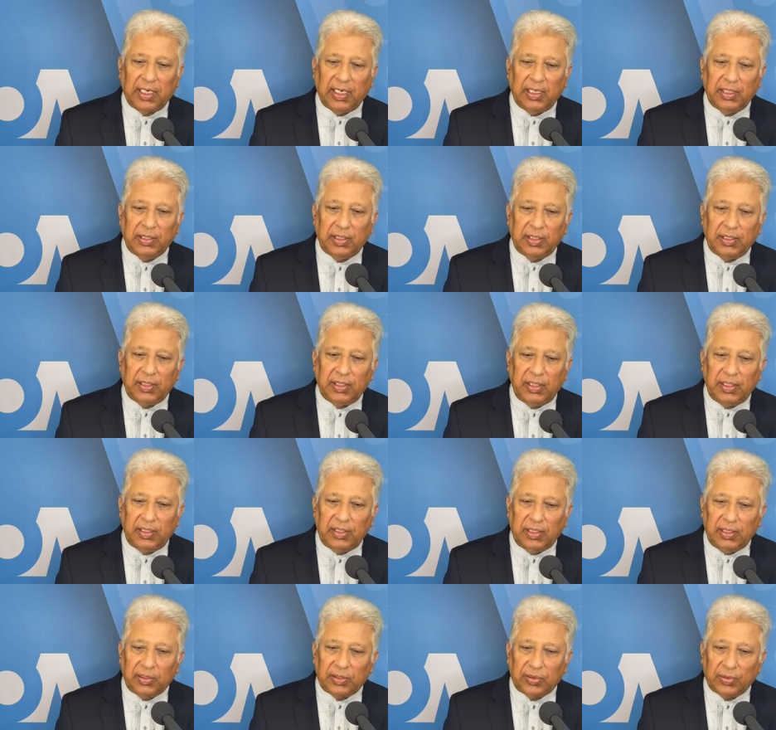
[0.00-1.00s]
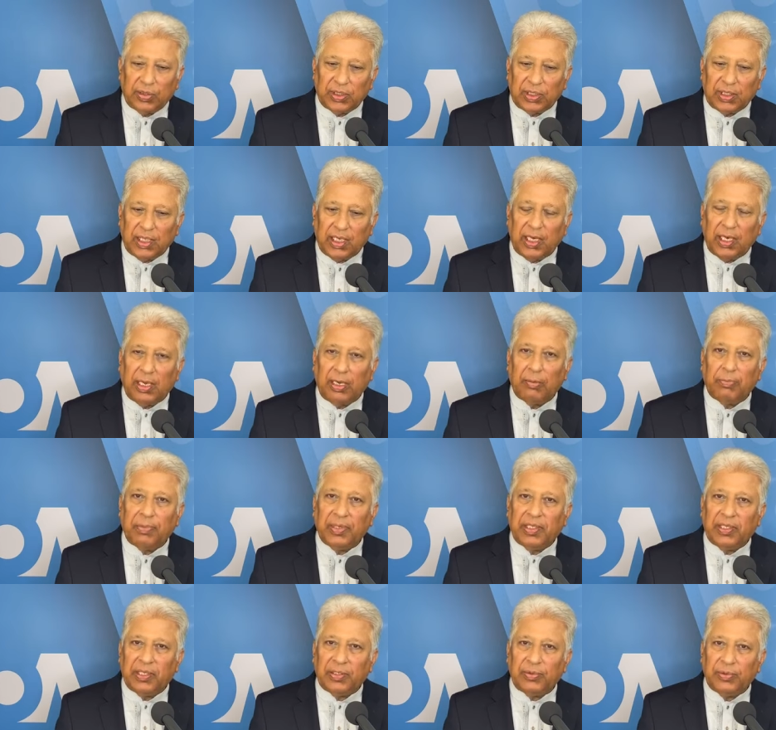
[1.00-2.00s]
खाना जंगी की सूरत हाल
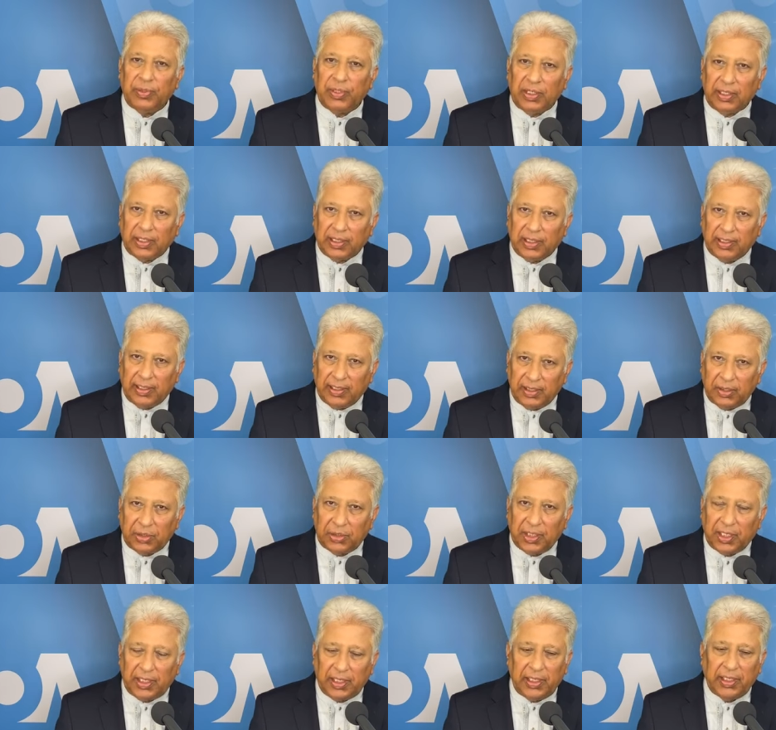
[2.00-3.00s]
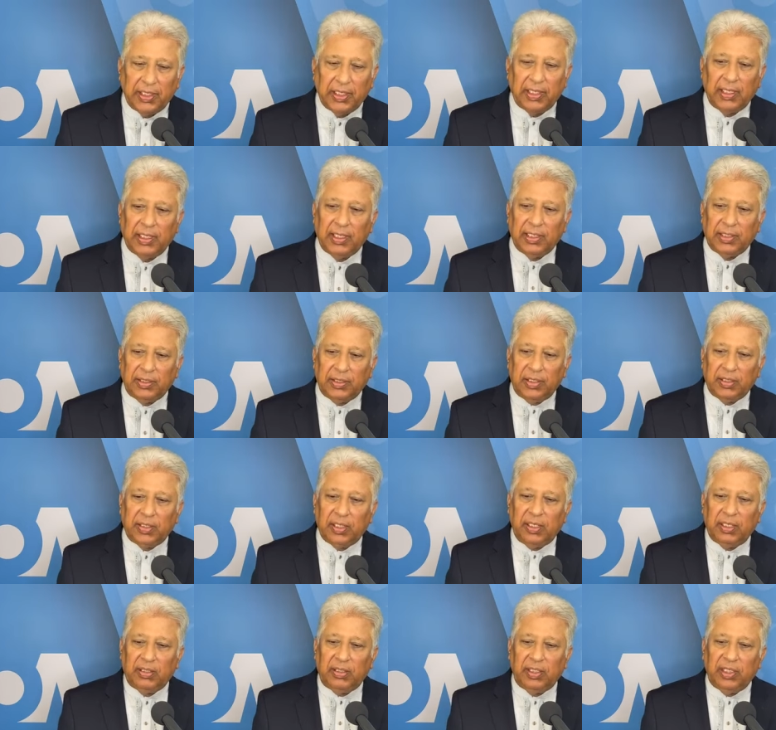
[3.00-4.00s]
पैदा होने का खदशा है
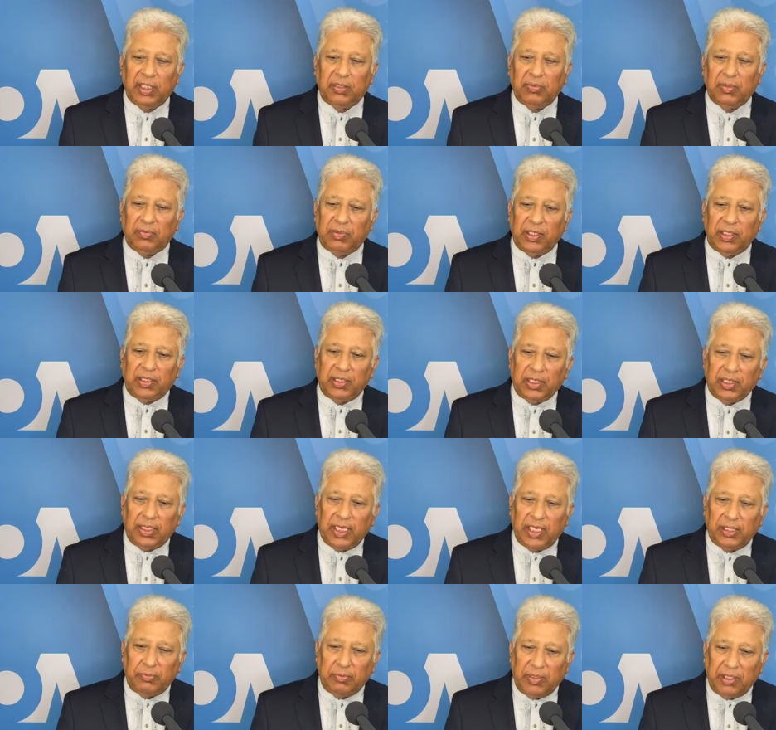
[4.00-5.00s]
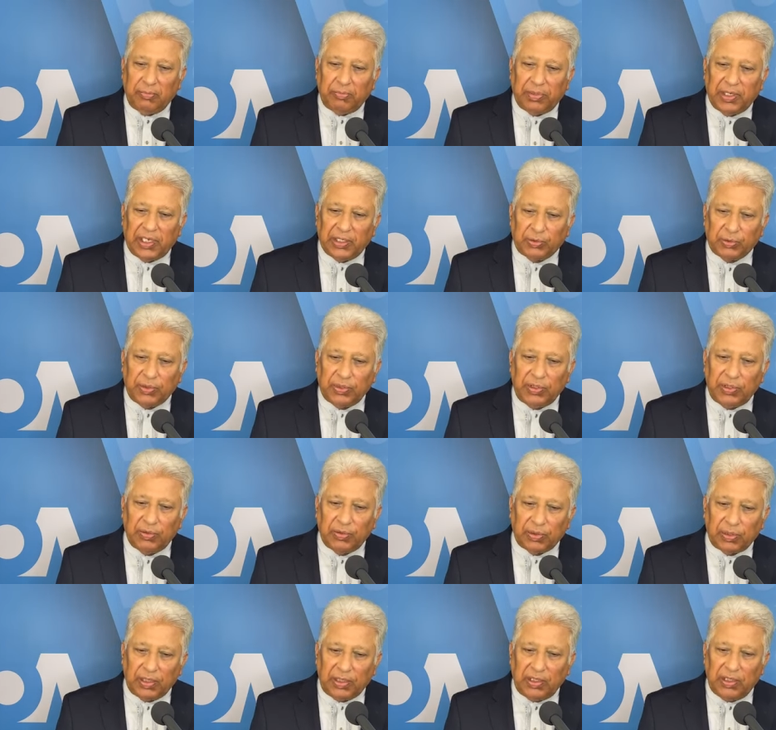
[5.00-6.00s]
जिसके नतीजे में बड़ी तादाद में पना
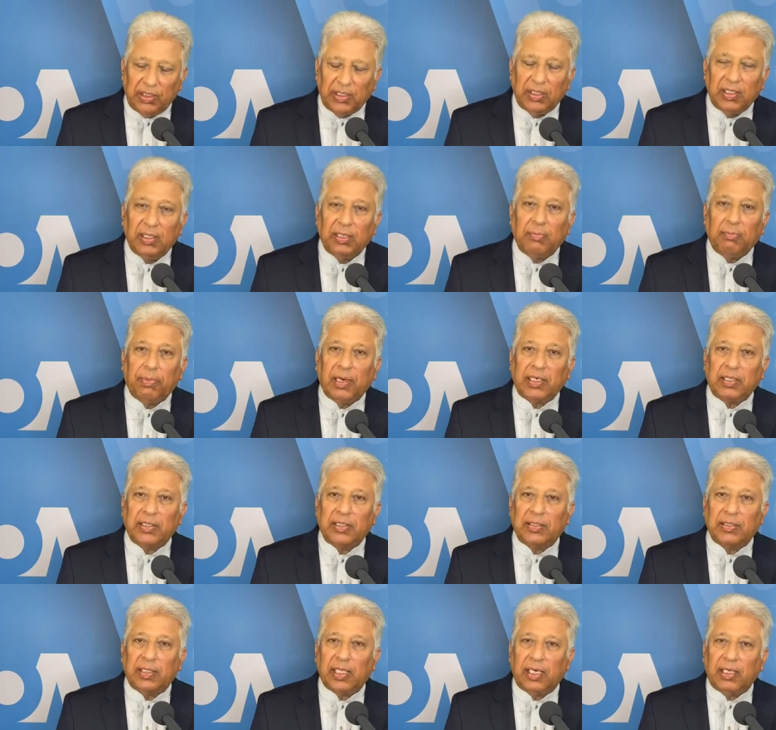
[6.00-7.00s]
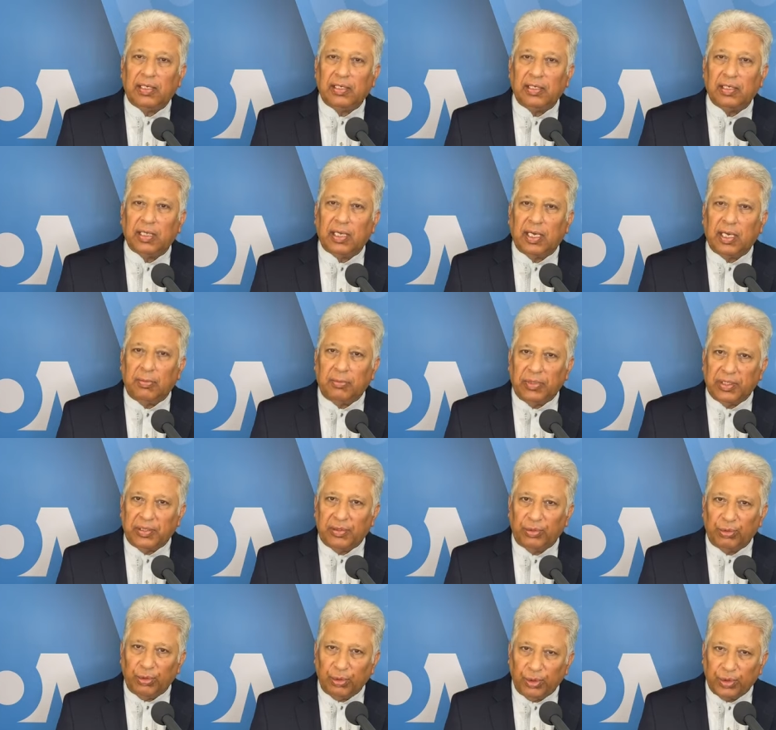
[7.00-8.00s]
गुजीनों की पाकिस्तान
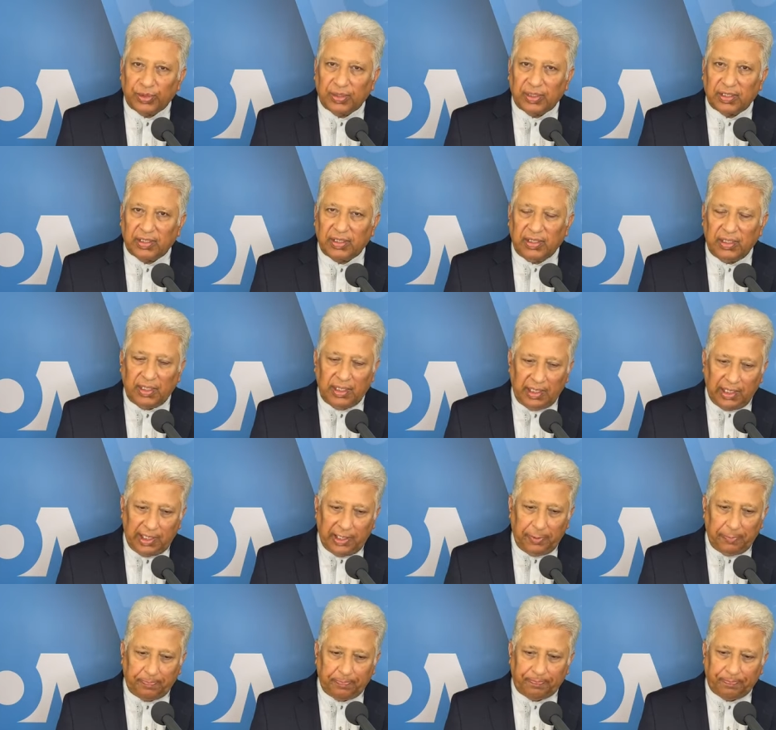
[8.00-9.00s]
आमद हो सकती है